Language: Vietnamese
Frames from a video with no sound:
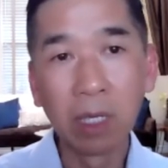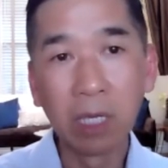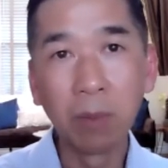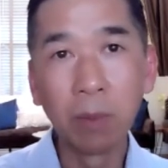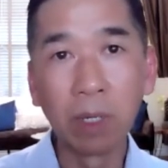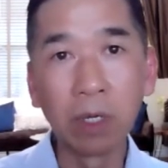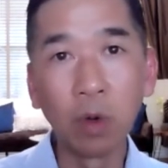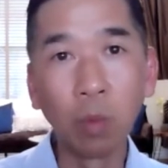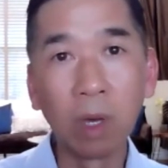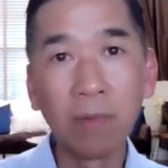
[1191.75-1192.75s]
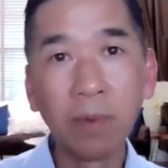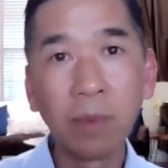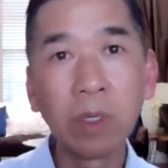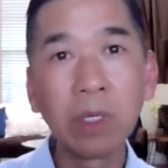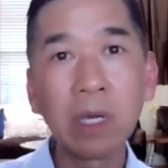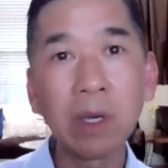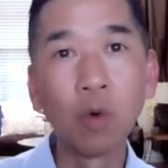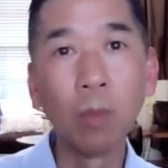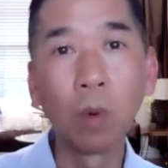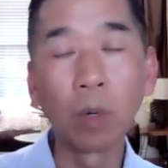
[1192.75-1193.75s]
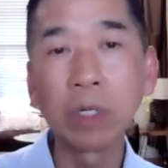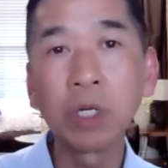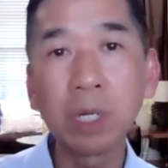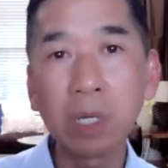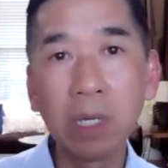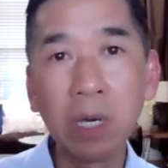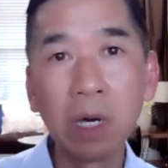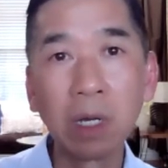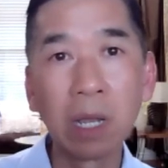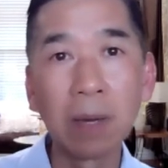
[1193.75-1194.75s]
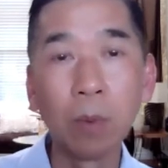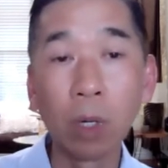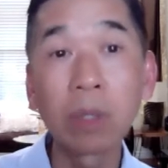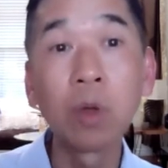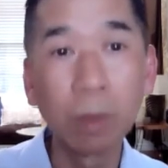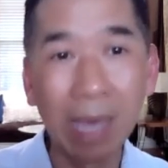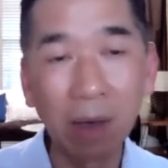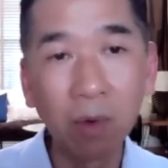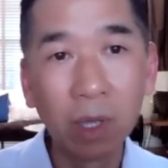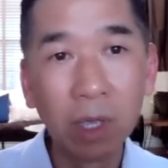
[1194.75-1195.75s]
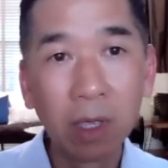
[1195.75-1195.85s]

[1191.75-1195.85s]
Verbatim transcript: nhưng mình dùng nó với tính chất của một cái triết lý hơn là một cái tôn giáo.